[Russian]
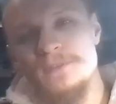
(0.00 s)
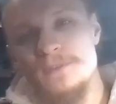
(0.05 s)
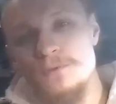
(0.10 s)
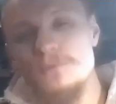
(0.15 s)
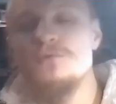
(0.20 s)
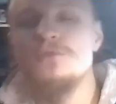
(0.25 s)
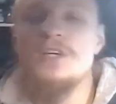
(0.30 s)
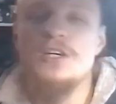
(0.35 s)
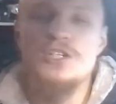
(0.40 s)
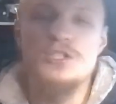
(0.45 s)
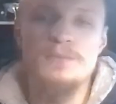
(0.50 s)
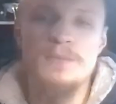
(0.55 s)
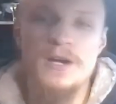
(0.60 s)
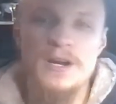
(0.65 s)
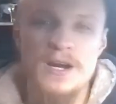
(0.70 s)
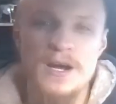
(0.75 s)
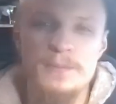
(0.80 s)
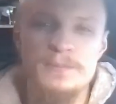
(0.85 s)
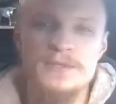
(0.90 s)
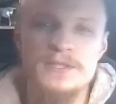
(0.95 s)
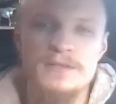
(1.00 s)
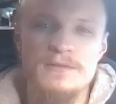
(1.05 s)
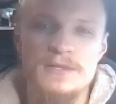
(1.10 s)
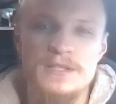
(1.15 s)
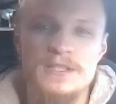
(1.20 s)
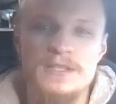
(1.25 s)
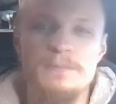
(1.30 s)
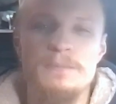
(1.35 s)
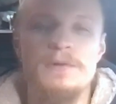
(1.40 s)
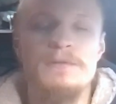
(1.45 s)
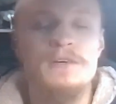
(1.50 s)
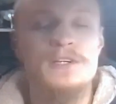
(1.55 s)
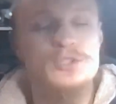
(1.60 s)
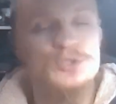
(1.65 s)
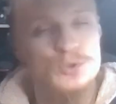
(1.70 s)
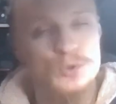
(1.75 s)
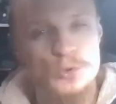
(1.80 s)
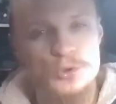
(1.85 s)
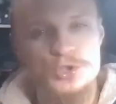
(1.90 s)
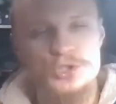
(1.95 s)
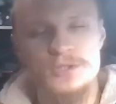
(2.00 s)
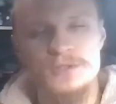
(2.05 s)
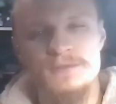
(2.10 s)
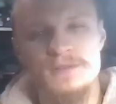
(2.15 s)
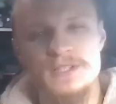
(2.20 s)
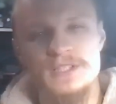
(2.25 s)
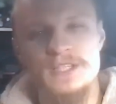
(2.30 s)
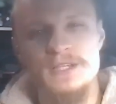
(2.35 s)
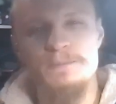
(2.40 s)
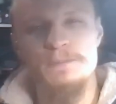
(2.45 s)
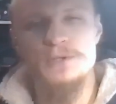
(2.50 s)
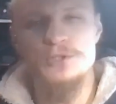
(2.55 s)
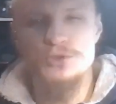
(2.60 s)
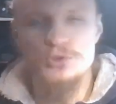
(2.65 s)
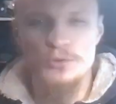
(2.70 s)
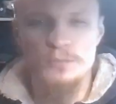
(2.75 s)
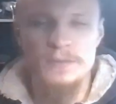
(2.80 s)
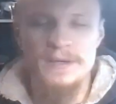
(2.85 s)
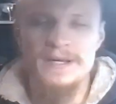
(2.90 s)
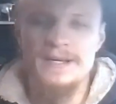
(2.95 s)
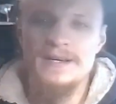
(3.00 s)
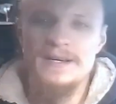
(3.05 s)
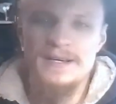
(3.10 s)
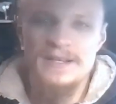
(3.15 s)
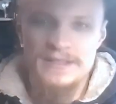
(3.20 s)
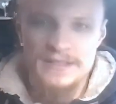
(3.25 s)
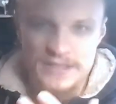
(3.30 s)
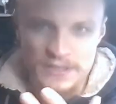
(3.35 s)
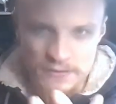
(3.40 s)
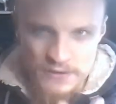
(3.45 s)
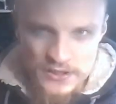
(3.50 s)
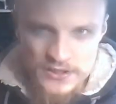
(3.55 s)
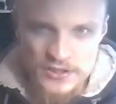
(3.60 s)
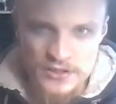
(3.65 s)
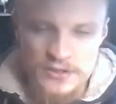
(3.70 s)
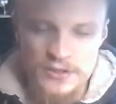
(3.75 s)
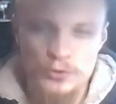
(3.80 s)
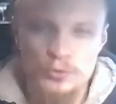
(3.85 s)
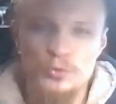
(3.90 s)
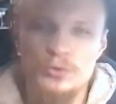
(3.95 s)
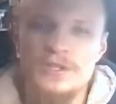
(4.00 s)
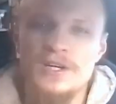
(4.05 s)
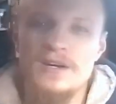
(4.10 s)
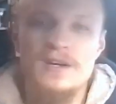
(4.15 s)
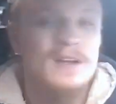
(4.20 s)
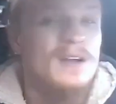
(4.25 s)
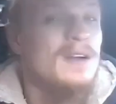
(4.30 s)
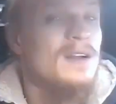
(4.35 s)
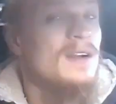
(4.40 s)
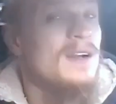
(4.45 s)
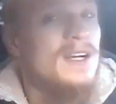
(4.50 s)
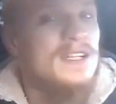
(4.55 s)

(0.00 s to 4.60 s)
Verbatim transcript: ну, скажем, арабского типа, восточного типа, чтобы завозить оттуда